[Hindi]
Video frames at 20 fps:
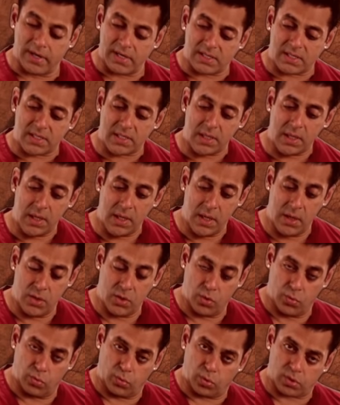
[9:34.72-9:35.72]
नीचे वे
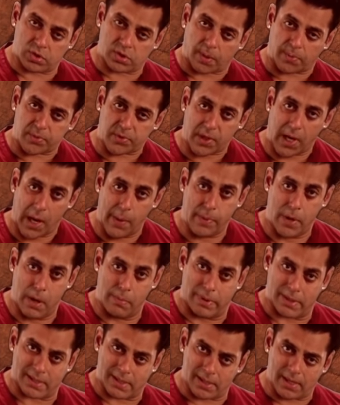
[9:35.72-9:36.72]
वे जो वो
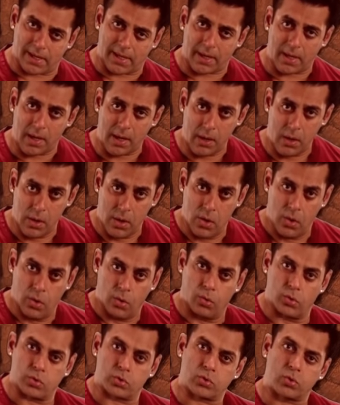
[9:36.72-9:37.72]
सब्सक्राइब का बटन है ना
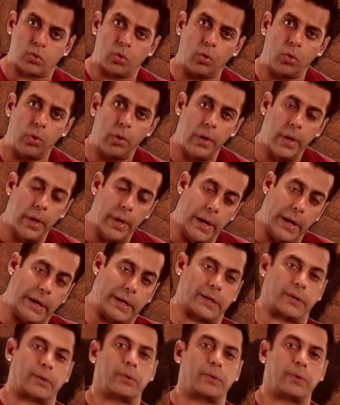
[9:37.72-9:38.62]
उसको हिट